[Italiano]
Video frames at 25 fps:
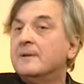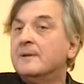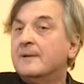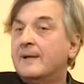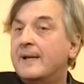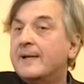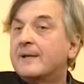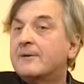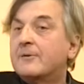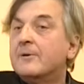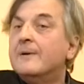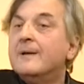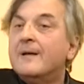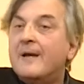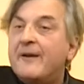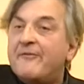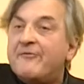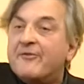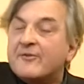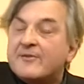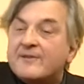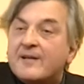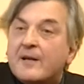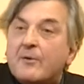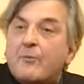Ecco, e
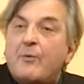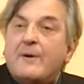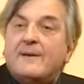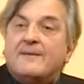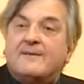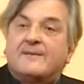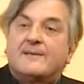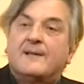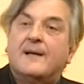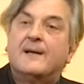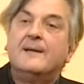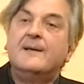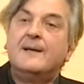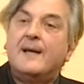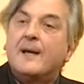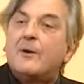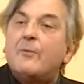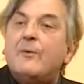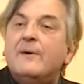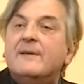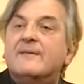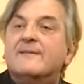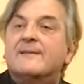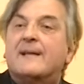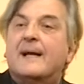forse è questa, è
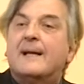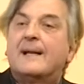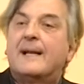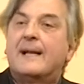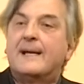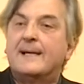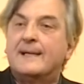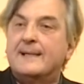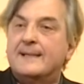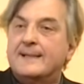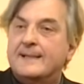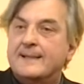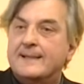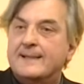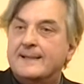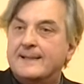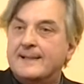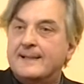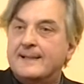qui sta la...